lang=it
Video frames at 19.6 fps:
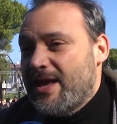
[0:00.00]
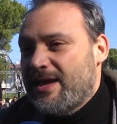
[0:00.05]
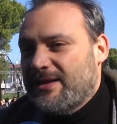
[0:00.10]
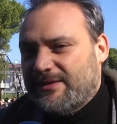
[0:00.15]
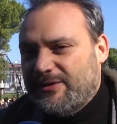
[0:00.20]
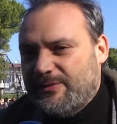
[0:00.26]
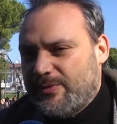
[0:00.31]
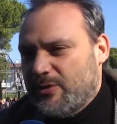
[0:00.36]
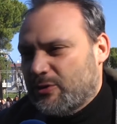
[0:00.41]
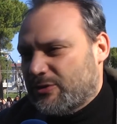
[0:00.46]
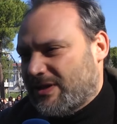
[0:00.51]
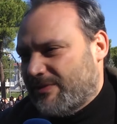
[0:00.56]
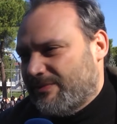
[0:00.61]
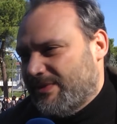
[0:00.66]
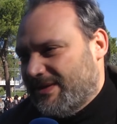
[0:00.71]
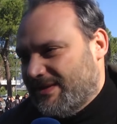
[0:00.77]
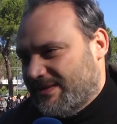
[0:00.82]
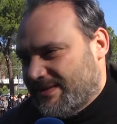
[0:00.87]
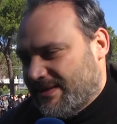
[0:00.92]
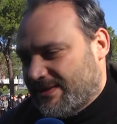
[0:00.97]
di
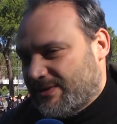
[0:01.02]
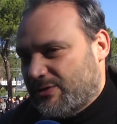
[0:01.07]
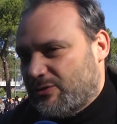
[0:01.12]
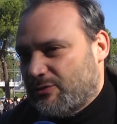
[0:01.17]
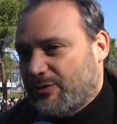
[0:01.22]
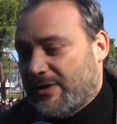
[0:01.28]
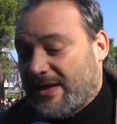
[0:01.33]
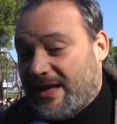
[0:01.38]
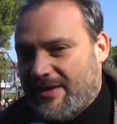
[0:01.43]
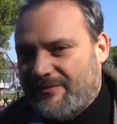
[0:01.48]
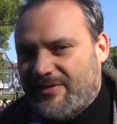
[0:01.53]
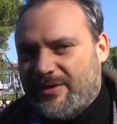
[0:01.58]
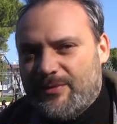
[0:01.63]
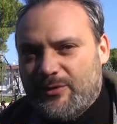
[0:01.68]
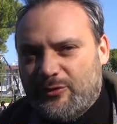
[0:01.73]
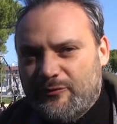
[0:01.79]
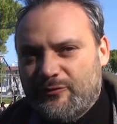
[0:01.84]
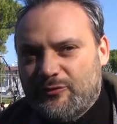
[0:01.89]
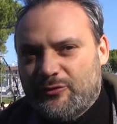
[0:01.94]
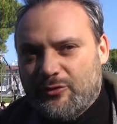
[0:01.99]
biostabilizzazione che avrebbe
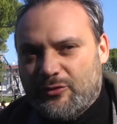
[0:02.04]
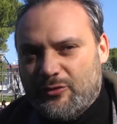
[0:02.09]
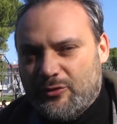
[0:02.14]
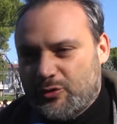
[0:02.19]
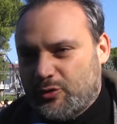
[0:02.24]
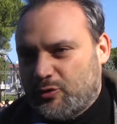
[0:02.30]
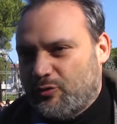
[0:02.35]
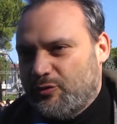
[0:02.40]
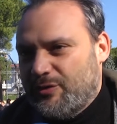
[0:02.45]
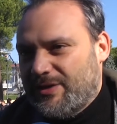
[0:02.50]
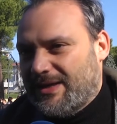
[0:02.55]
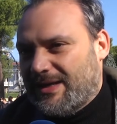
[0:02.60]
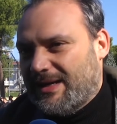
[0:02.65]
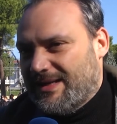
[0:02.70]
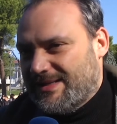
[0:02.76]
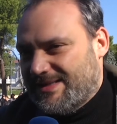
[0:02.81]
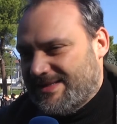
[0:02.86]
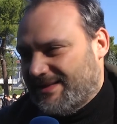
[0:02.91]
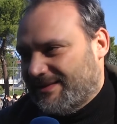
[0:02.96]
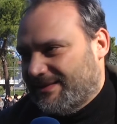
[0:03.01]
dovuto costruire
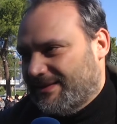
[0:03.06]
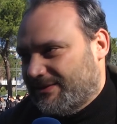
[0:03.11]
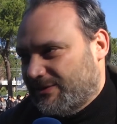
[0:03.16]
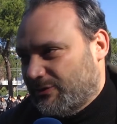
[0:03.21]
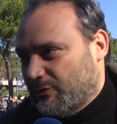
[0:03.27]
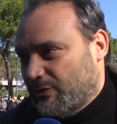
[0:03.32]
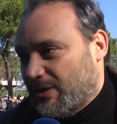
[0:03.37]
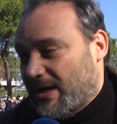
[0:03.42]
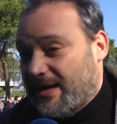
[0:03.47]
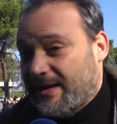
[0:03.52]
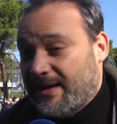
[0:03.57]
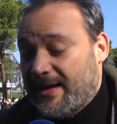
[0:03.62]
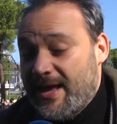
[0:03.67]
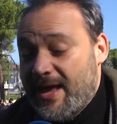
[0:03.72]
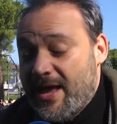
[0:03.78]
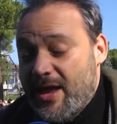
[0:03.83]
l'azienda titolare,